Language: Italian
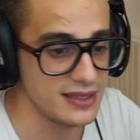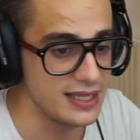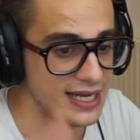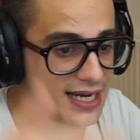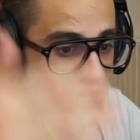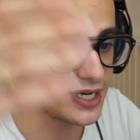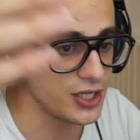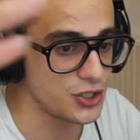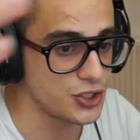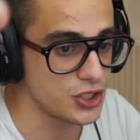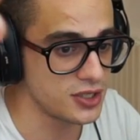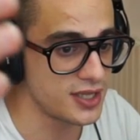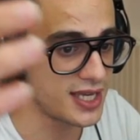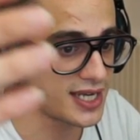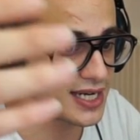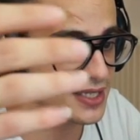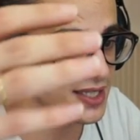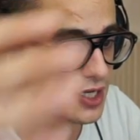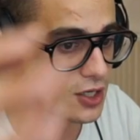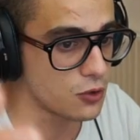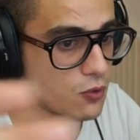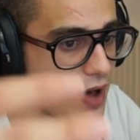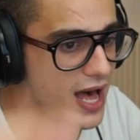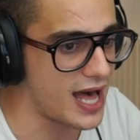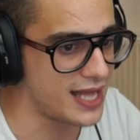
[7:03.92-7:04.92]
la leggendaria
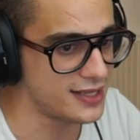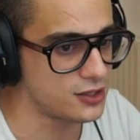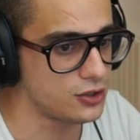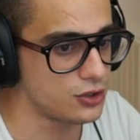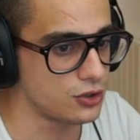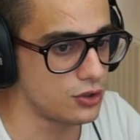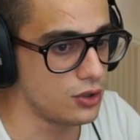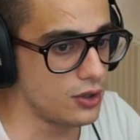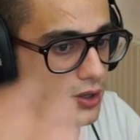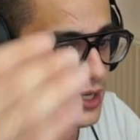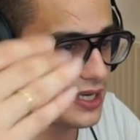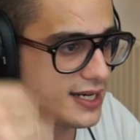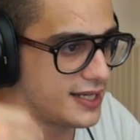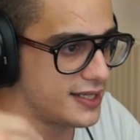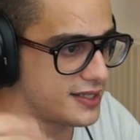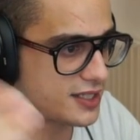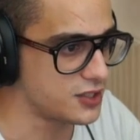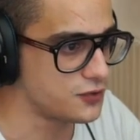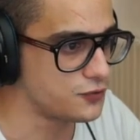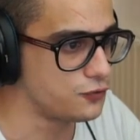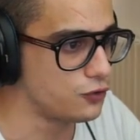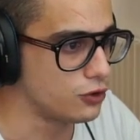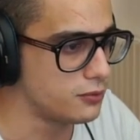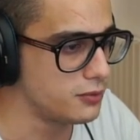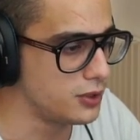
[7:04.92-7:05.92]
3-4 e la
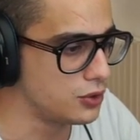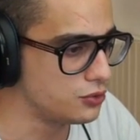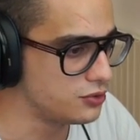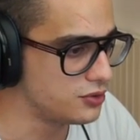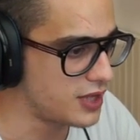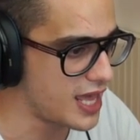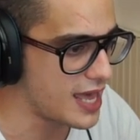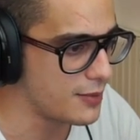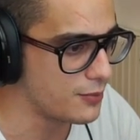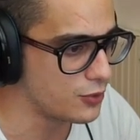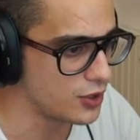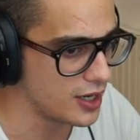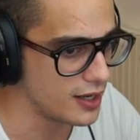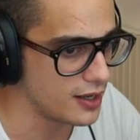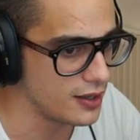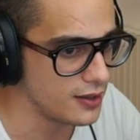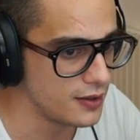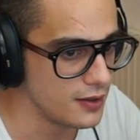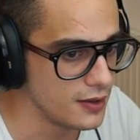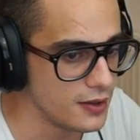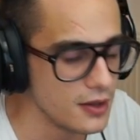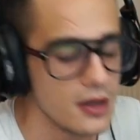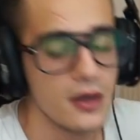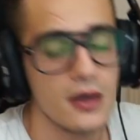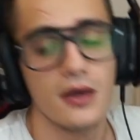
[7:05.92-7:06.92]
trasformi in un demone.
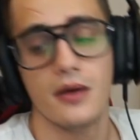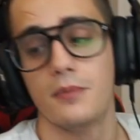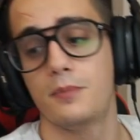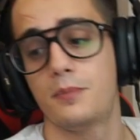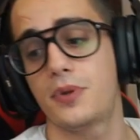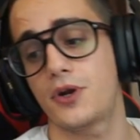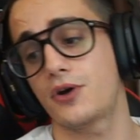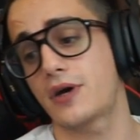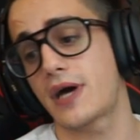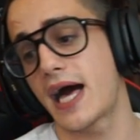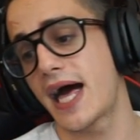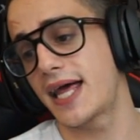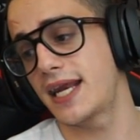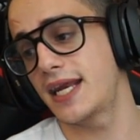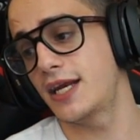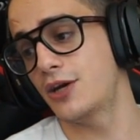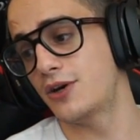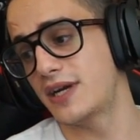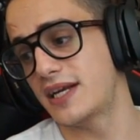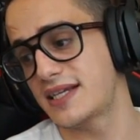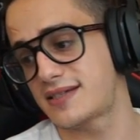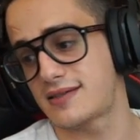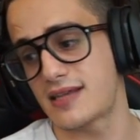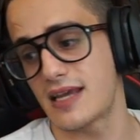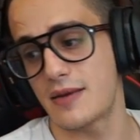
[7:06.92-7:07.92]
Però Gary
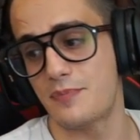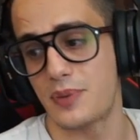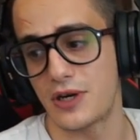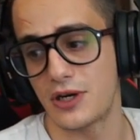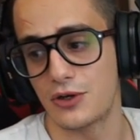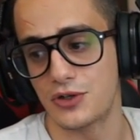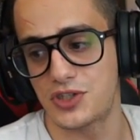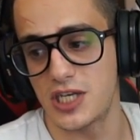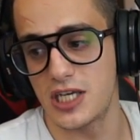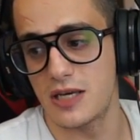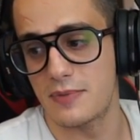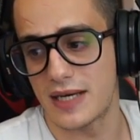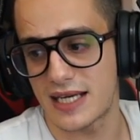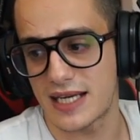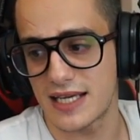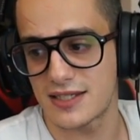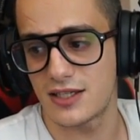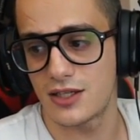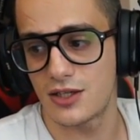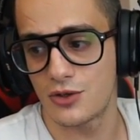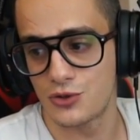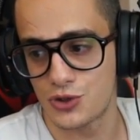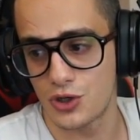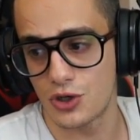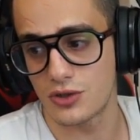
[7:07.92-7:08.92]
non è sempre così, perché
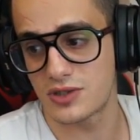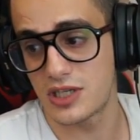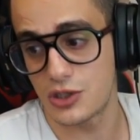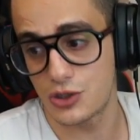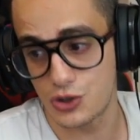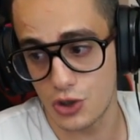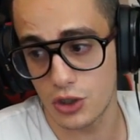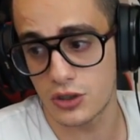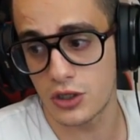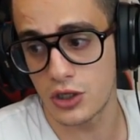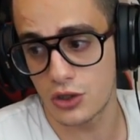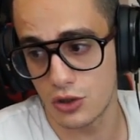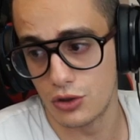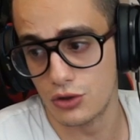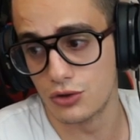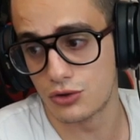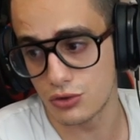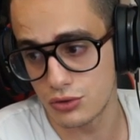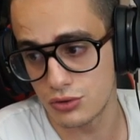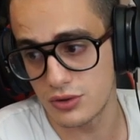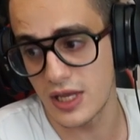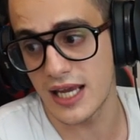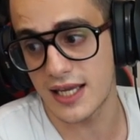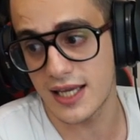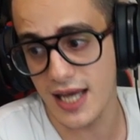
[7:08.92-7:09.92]
se, gio- se giochi contro
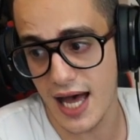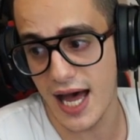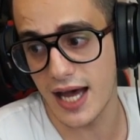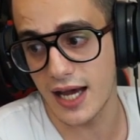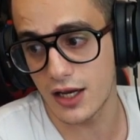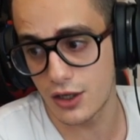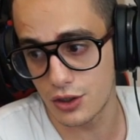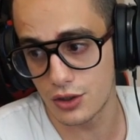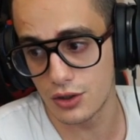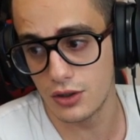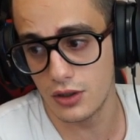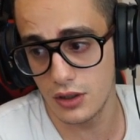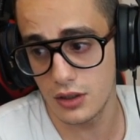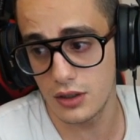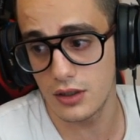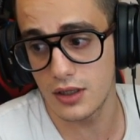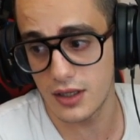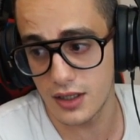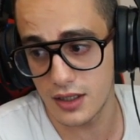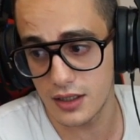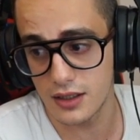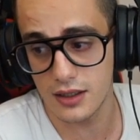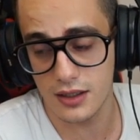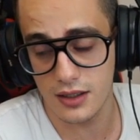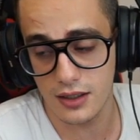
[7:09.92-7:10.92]
un deck aggro,
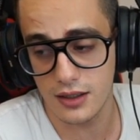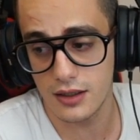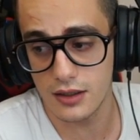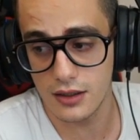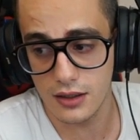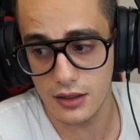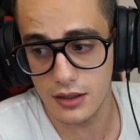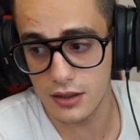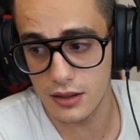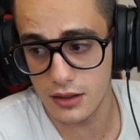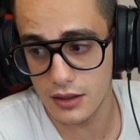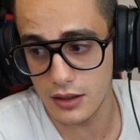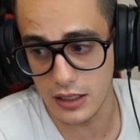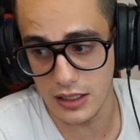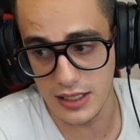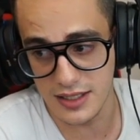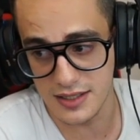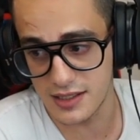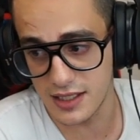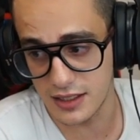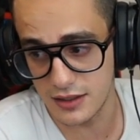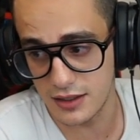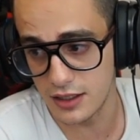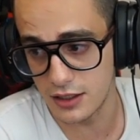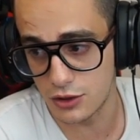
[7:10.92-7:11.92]
eh,
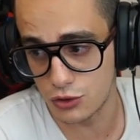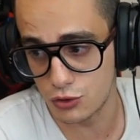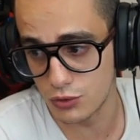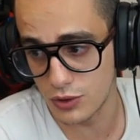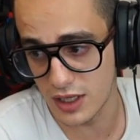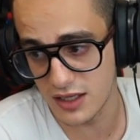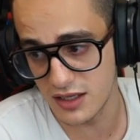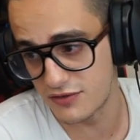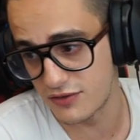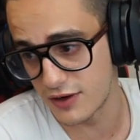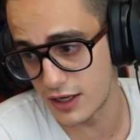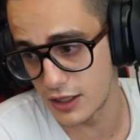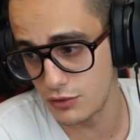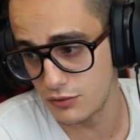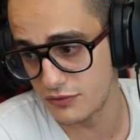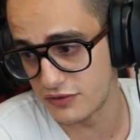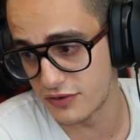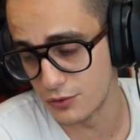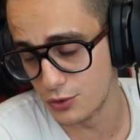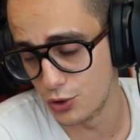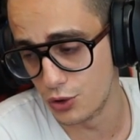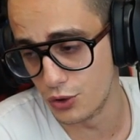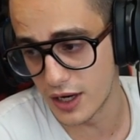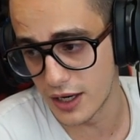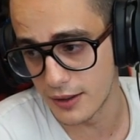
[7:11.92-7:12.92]
rischi addirittura di fargli un
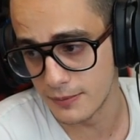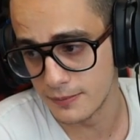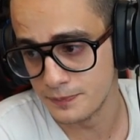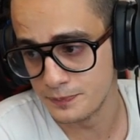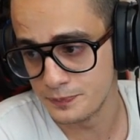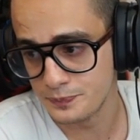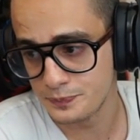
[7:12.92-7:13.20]
favore.